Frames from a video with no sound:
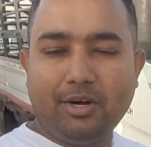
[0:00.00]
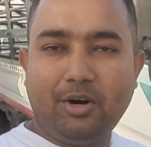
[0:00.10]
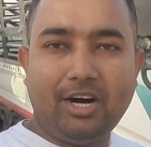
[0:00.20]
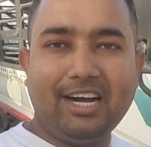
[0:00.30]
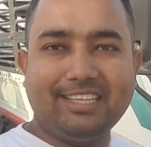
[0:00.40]

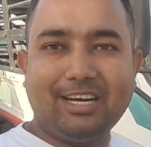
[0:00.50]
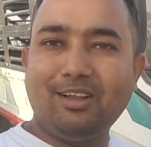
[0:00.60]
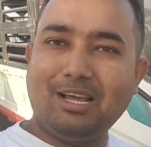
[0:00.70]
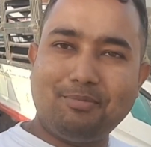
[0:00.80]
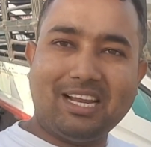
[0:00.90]
হয় তাহলে
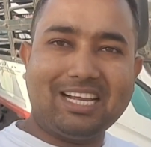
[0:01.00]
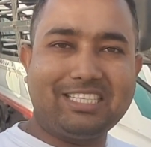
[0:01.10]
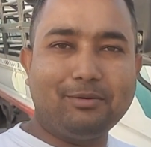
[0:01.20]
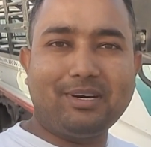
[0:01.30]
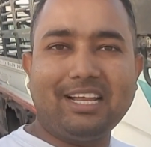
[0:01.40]
আপনারা
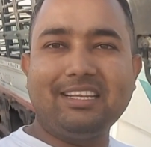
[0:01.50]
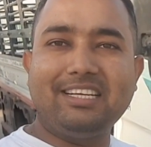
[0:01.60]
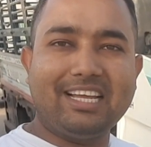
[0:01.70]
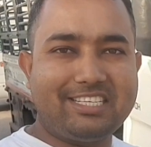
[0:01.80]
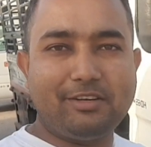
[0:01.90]
আসতে পারেন
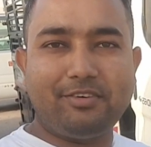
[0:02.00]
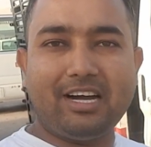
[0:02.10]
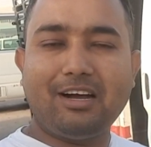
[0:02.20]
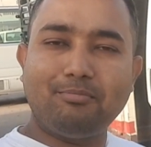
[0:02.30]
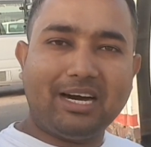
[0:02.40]
রিয়াজ শিফা
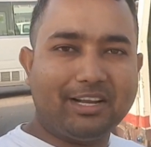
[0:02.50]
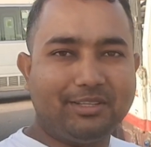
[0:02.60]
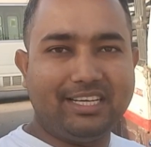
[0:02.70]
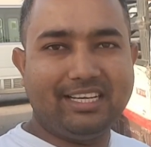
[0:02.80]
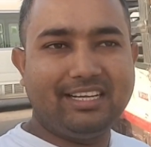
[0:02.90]

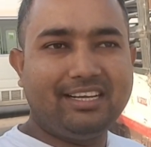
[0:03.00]
মারতে